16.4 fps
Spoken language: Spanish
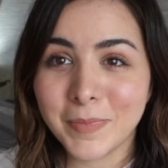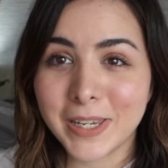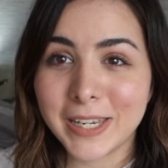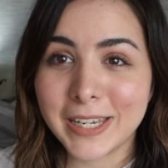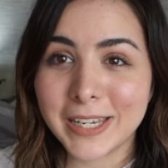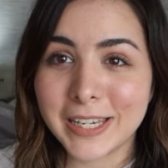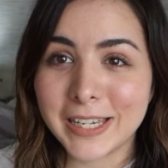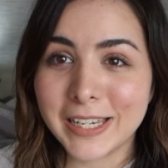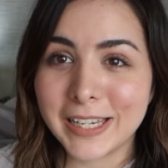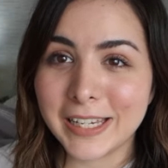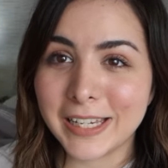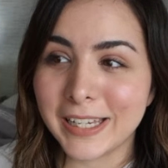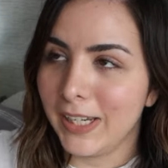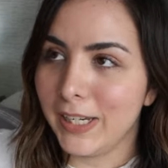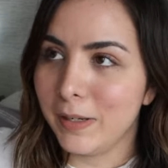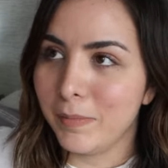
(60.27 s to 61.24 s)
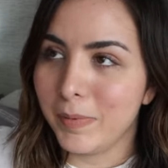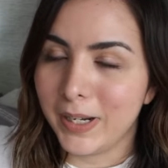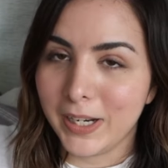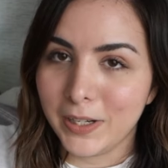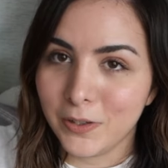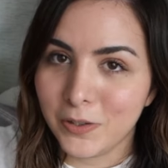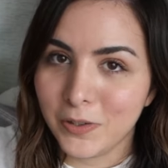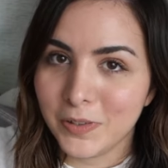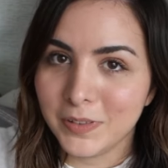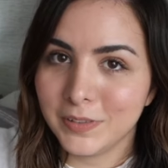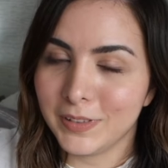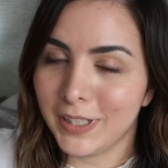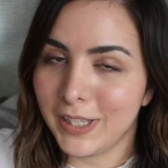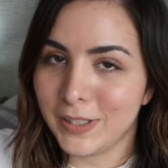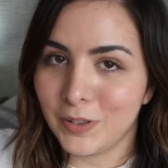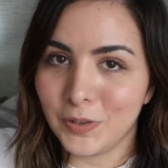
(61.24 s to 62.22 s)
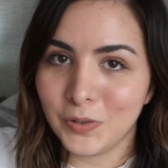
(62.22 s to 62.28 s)
mi librero,
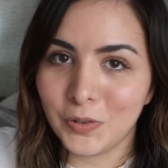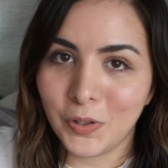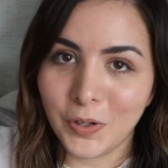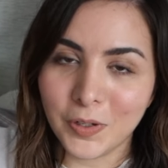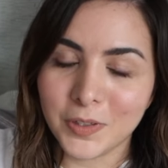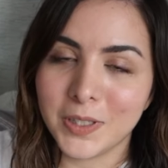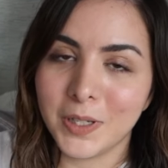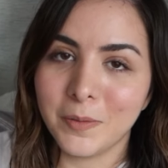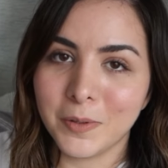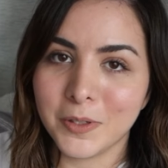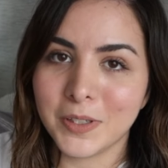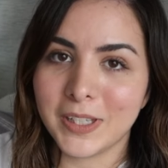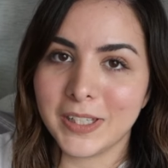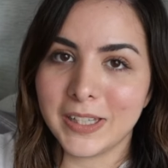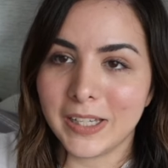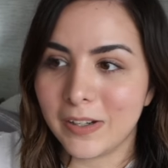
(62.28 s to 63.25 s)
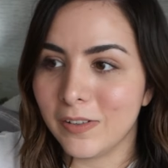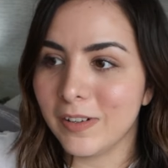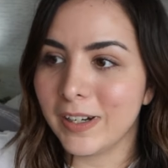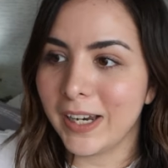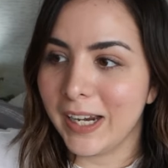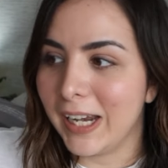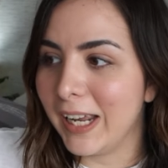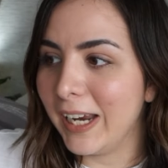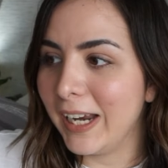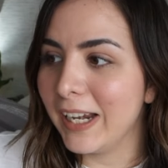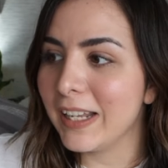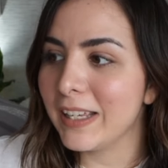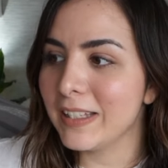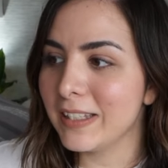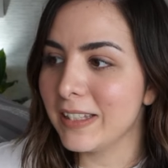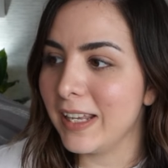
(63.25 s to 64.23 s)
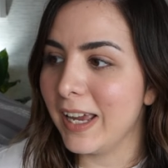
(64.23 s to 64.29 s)
que son todos los libros que tengo que leer
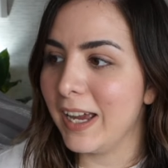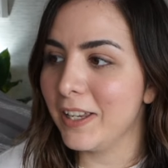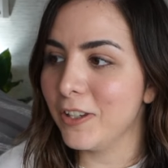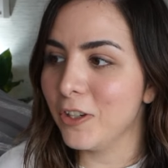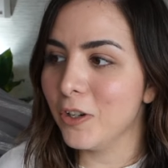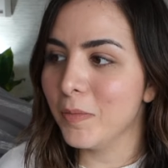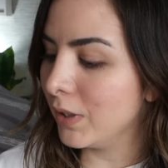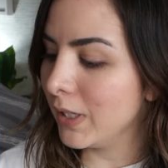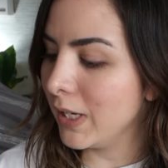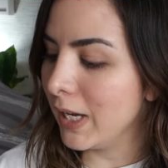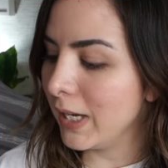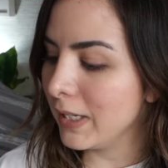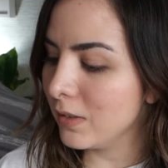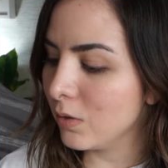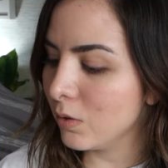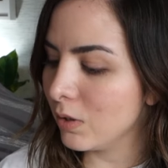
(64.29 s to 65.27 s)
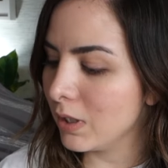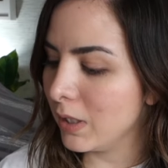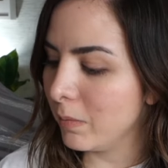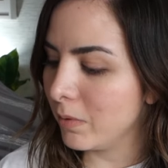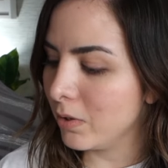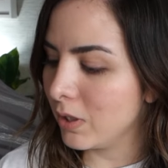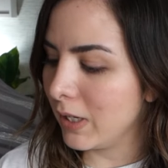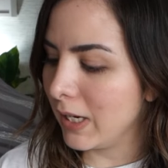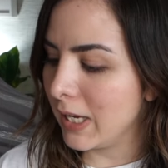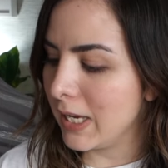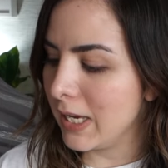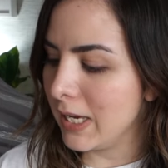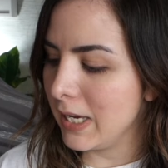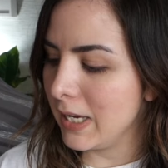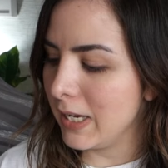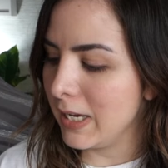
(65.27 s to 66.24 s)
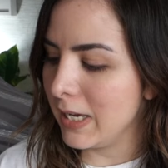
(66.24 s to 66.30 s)
este año. Tenía estos libros
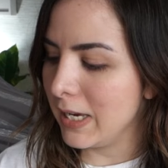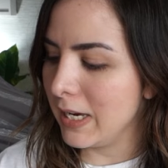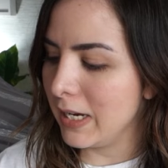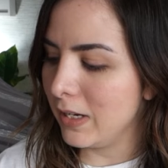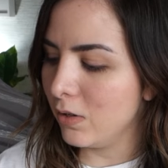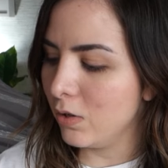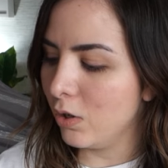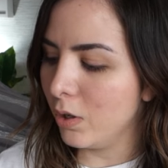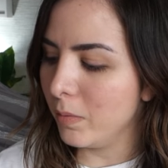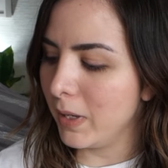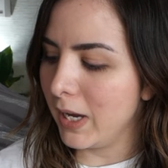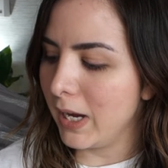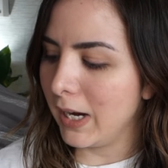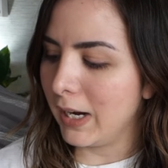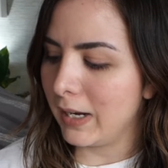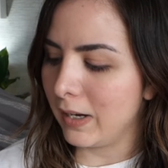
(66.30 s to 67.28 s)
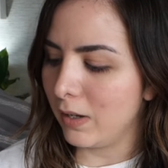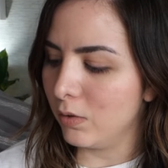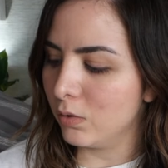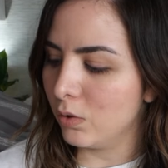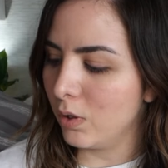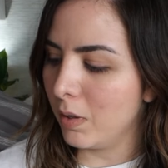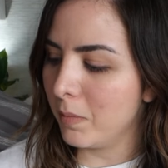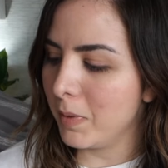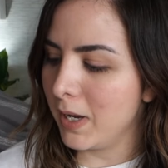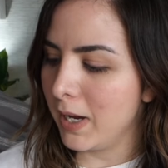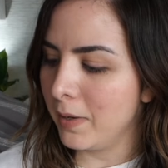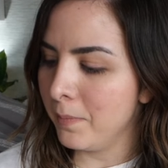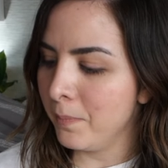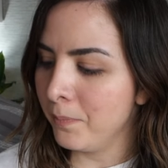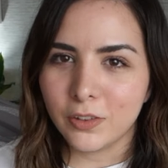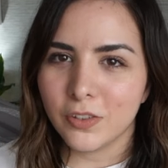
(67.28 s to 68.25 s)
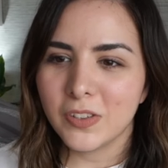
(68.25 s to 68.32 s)
ahí y no lo había agarrado todavía.
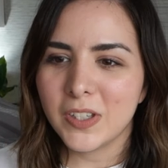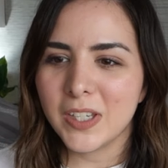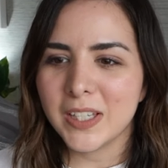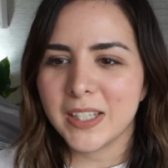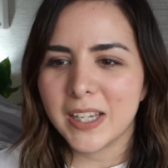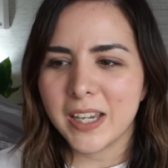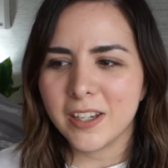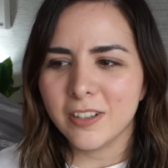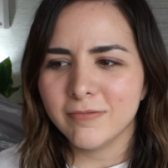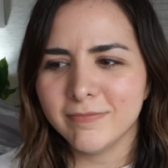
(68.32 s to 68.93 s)
Entonces dije,